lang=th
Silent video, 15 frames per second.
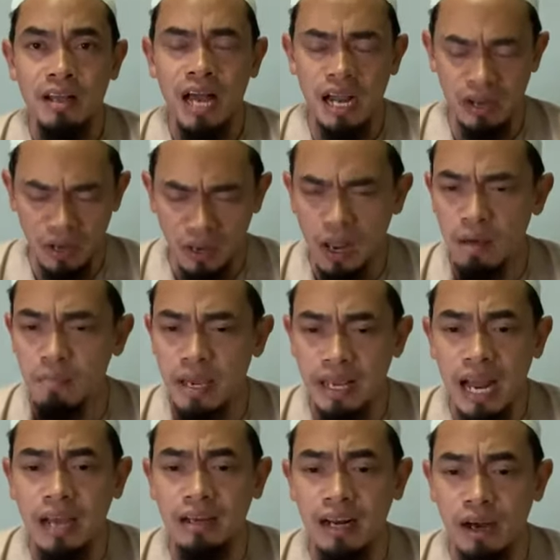หากอัลลอฮ์ไม่
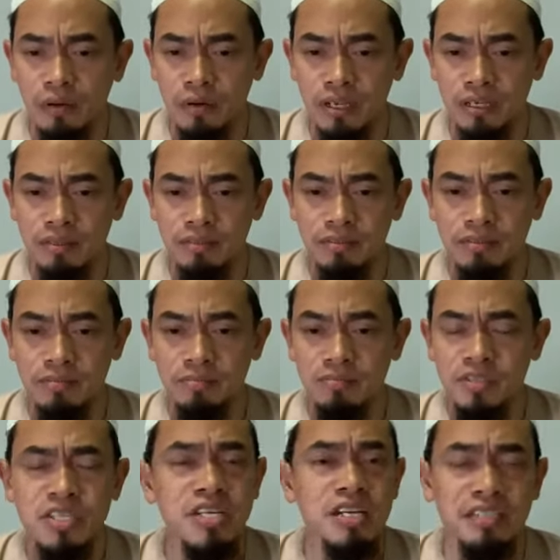รักเราเนี่ย
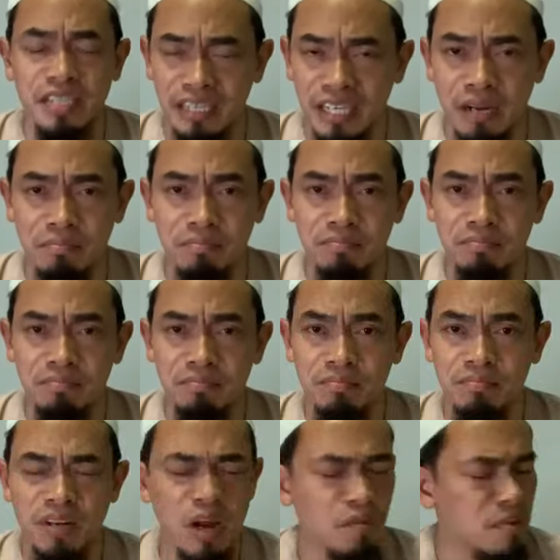เชื่อแต่ครับ
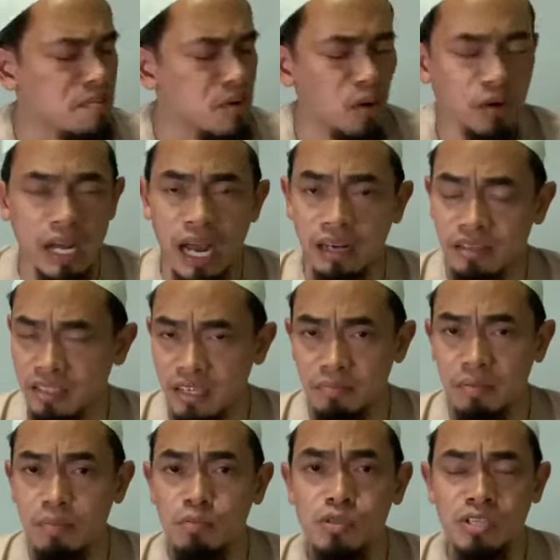เราไม่มีโอกาสเกิด
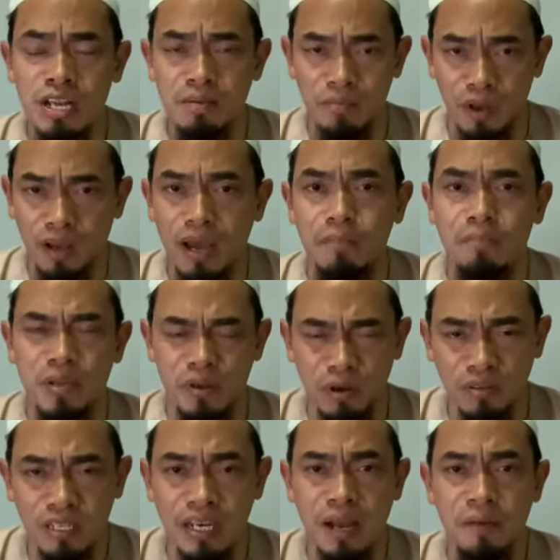เป็นมุสลิมหรอกครับพี่น้อง
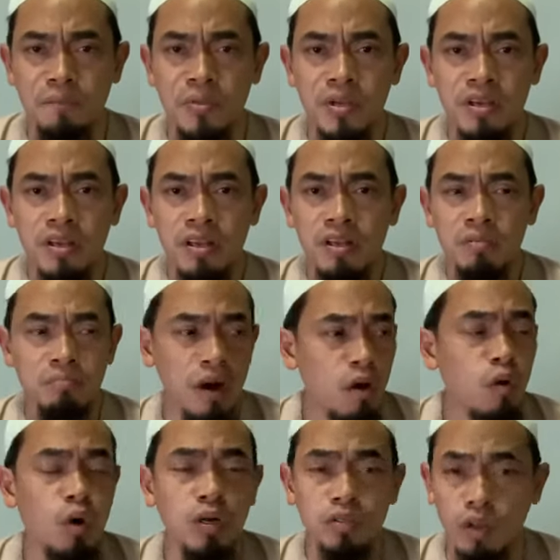ที่รักบาง
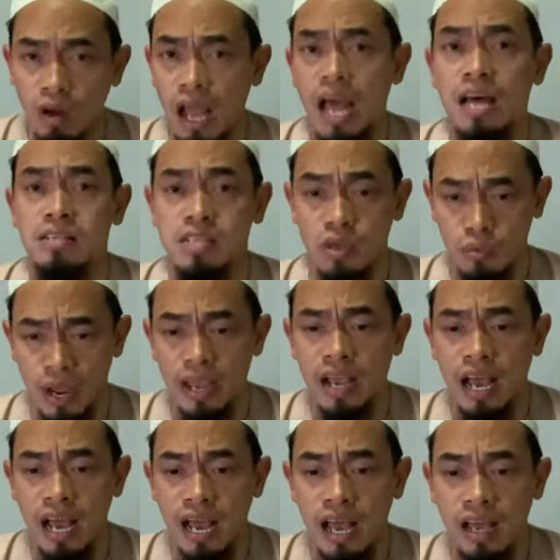คนต้องแสวง
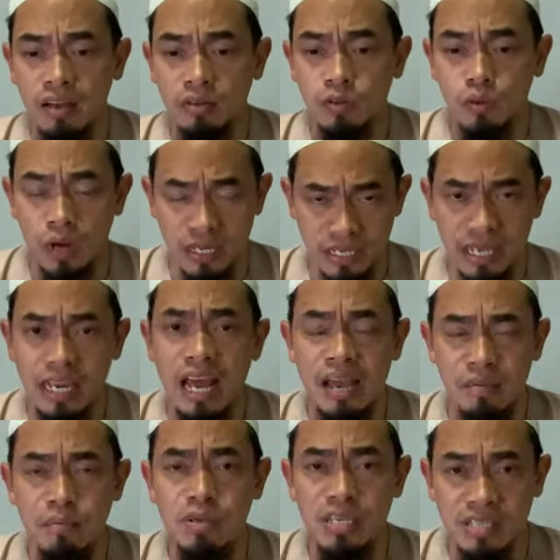หากว่าจะได้
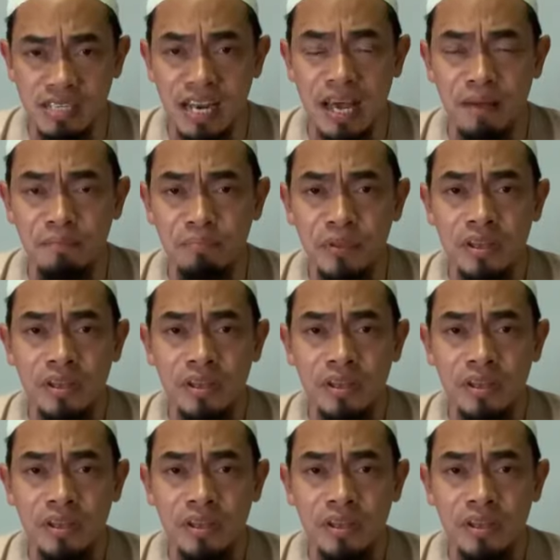อิสลาม